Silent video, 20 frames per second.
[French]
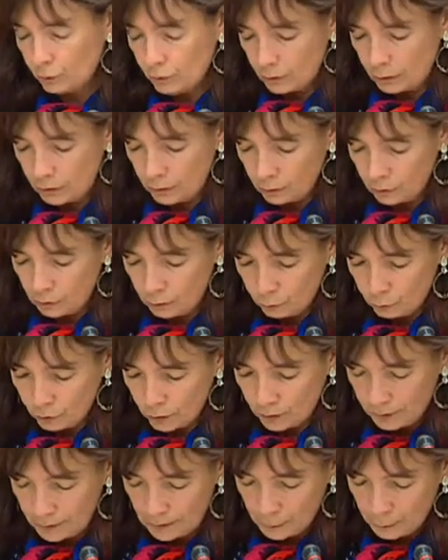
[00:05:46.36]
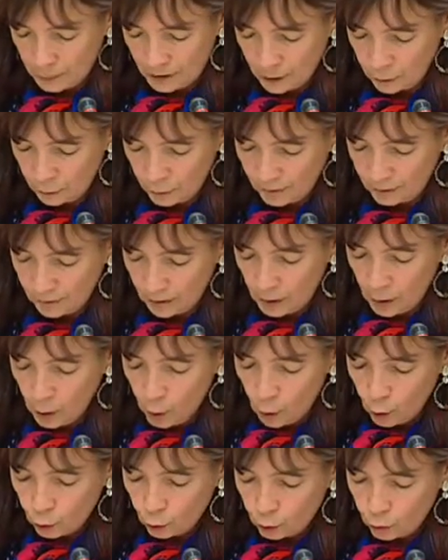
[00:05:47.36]
ça nous a été expliqué ce matin,
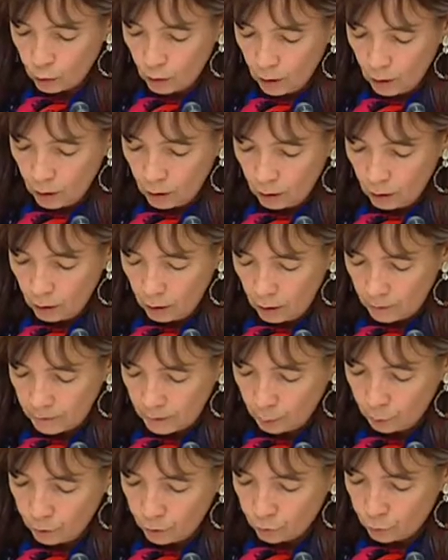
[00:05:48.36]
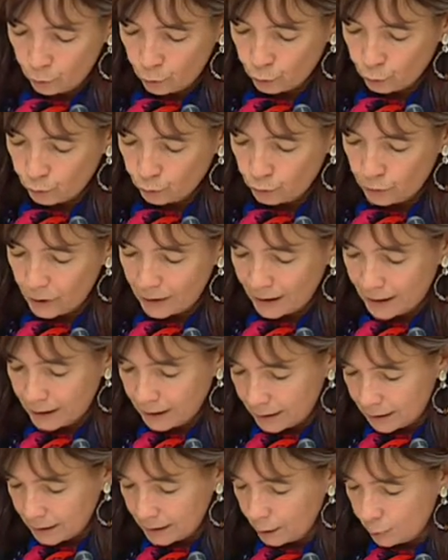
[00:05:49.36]
sont attribués en fonction de la
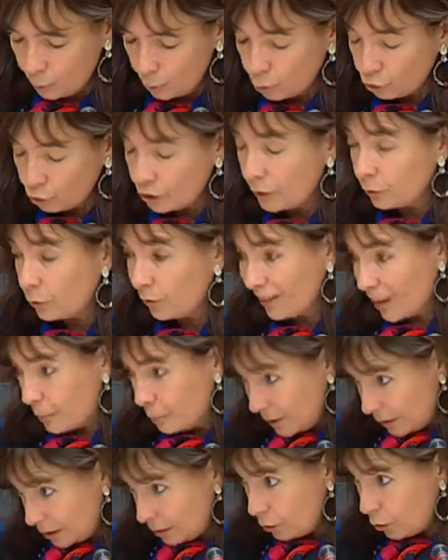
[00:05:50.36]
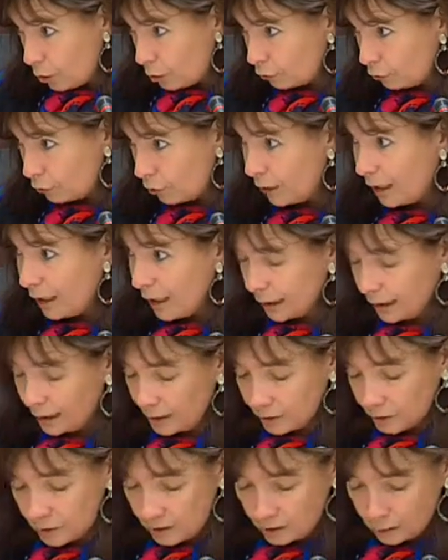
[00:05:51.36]
qualité des projets, d'un appel d'offres qui est
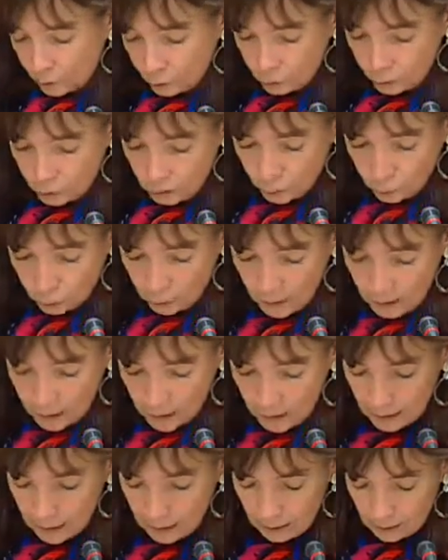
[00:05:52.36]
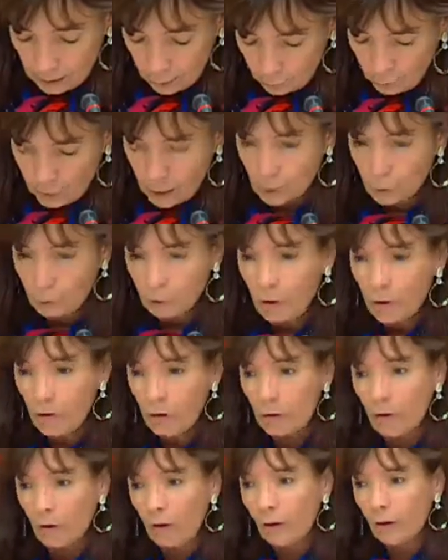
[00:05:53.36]
lancé dans tous les domaines. Et
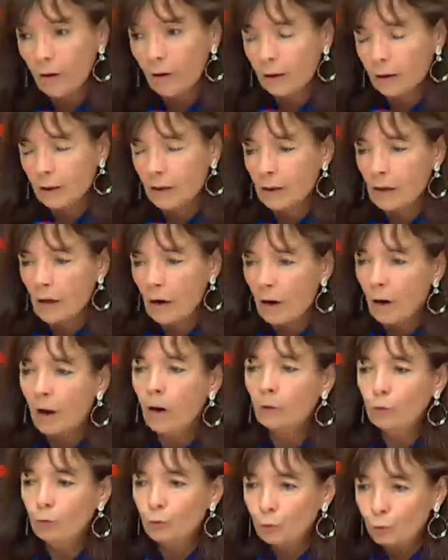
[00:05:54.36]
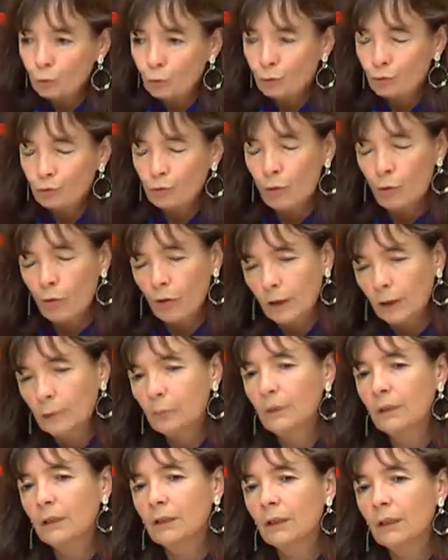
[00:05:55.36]
naturellement, euh, il a de nouveau
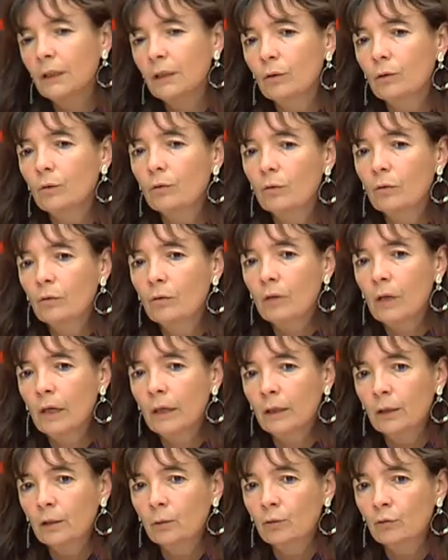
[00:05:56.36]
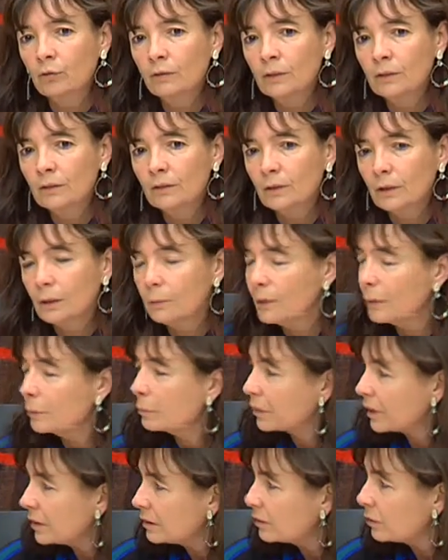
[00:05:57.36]
répété que l'aéronautique serait bien
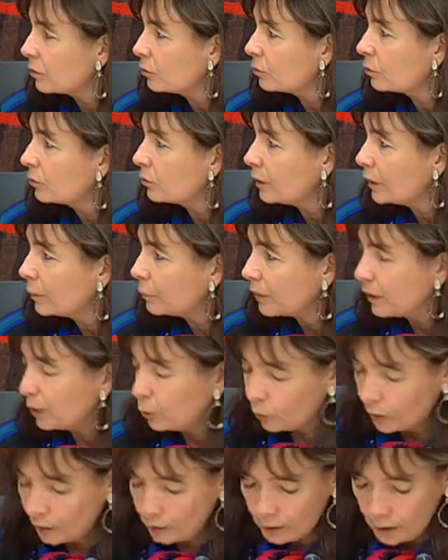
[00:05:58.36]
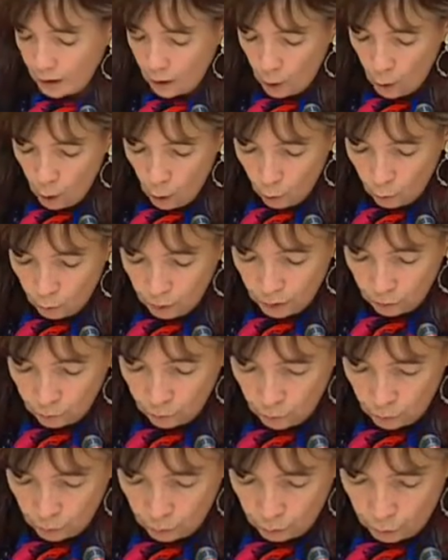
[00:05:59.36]
présente dans les priorités au
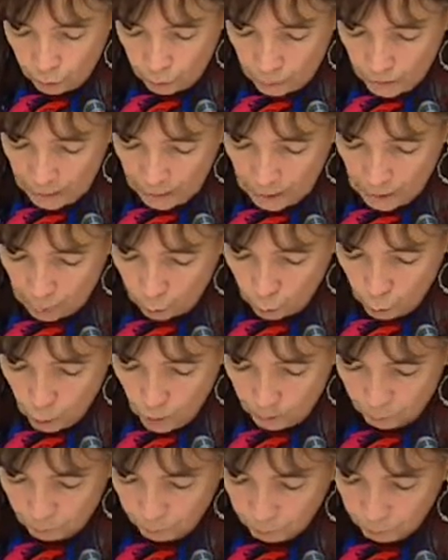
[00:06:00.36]
niveau du pays a 3